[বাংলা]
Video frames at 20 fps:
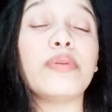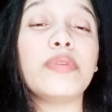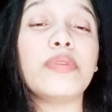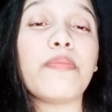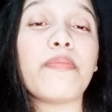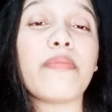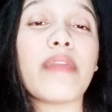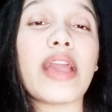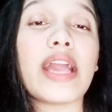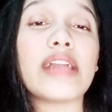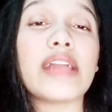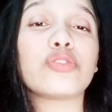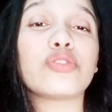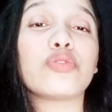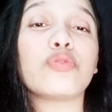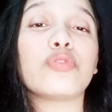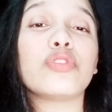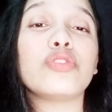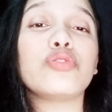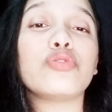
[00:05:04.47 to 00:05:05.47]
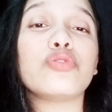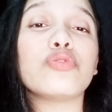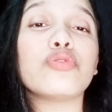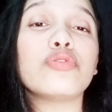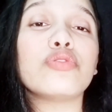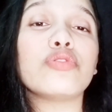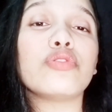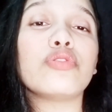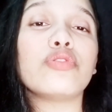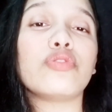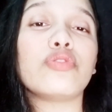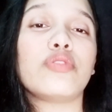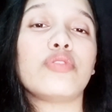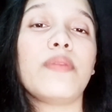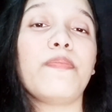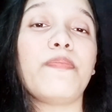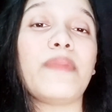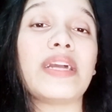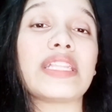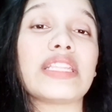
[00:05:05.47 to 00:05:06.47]
ম্যাশ করে ঝোলঝোল করে
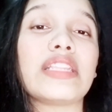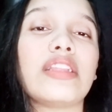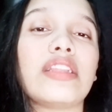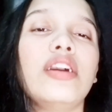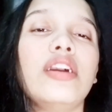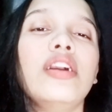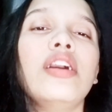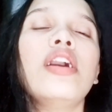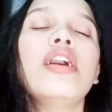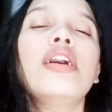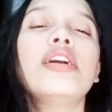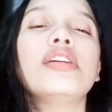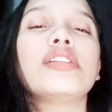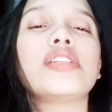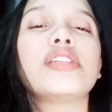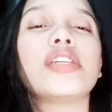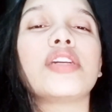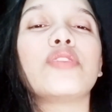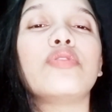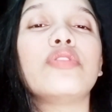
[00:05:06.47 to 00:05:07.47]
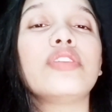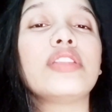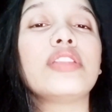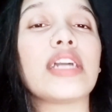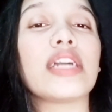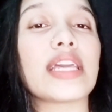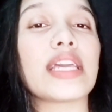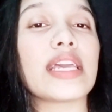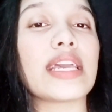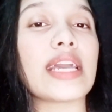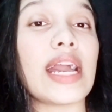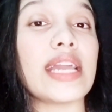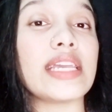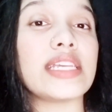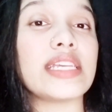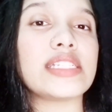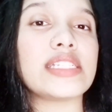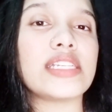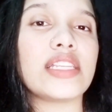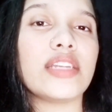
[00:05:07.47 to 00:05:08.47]
পাতলা সেগুলোই তাকে খাইয়েছিলাম
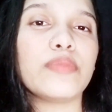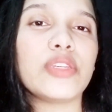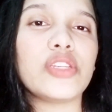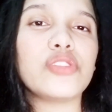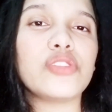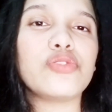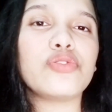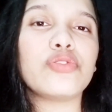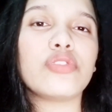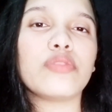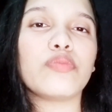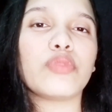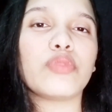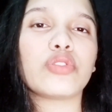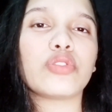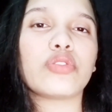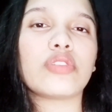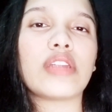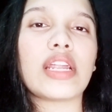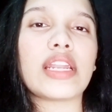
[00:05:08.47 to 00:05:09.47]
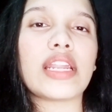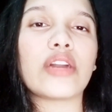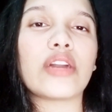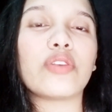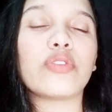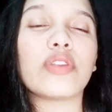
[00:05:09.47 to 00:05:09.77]
খিচুড়ির মতো রান্না করে